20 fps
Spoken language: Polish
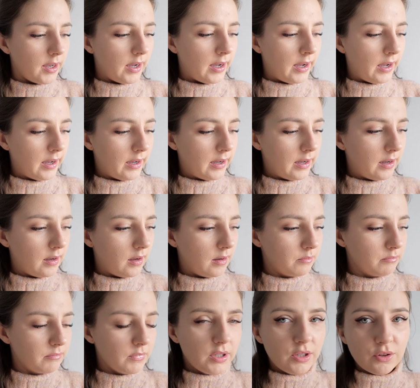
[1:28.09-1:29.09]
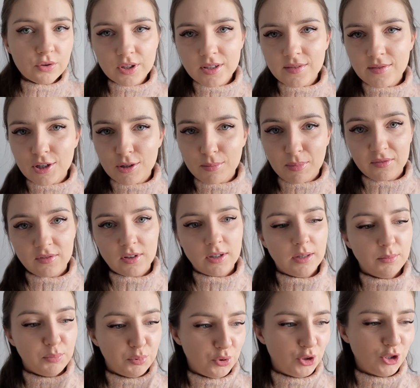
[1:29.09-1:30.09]
um, i odezwę się
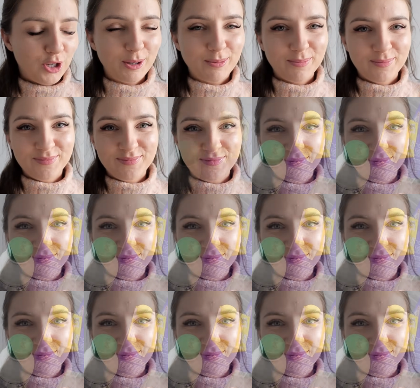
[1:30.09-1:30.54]
pewnie później.